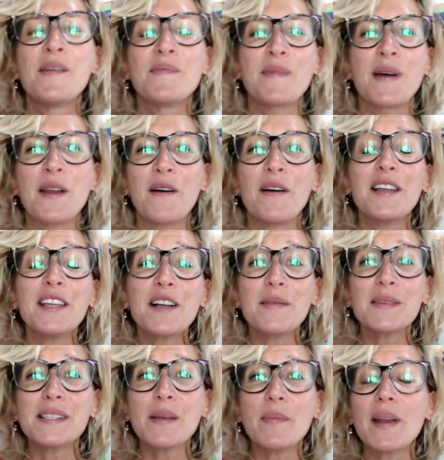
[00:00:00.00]
bueno,
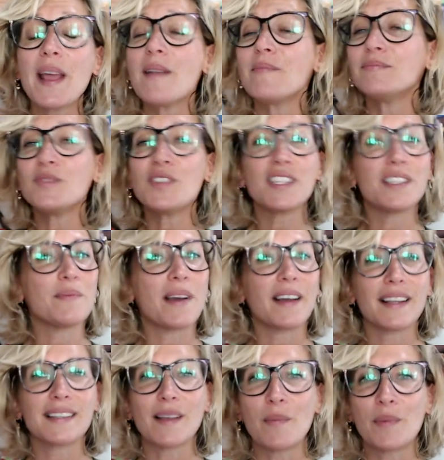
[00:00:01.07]
muchísimas
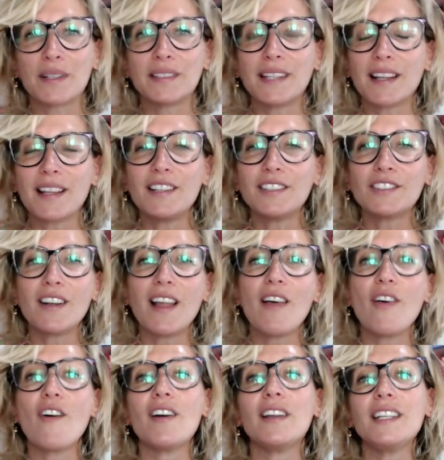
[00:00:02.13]
gracias por estar del otro
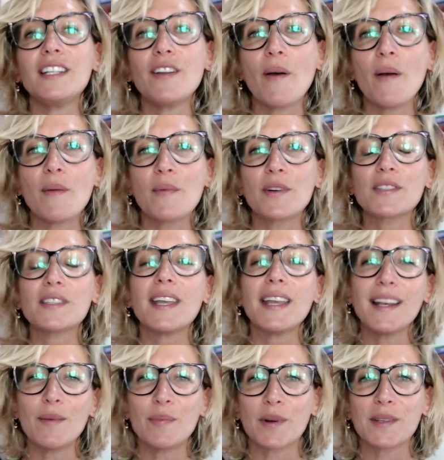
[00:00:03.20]
lado y nos vemos
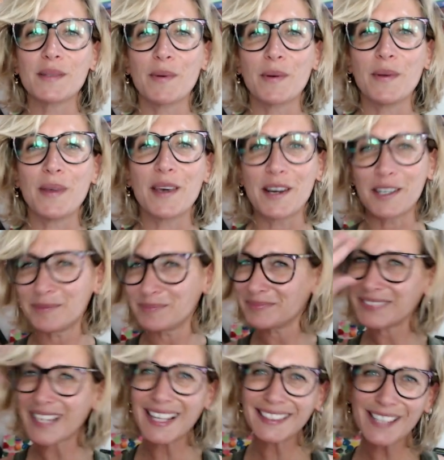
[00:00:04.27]
en el próximo video.
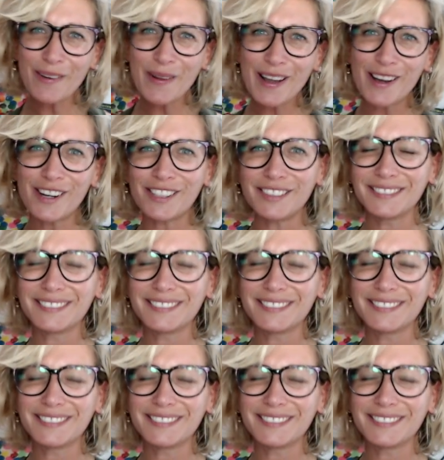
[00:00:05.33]
¡Hasta luego!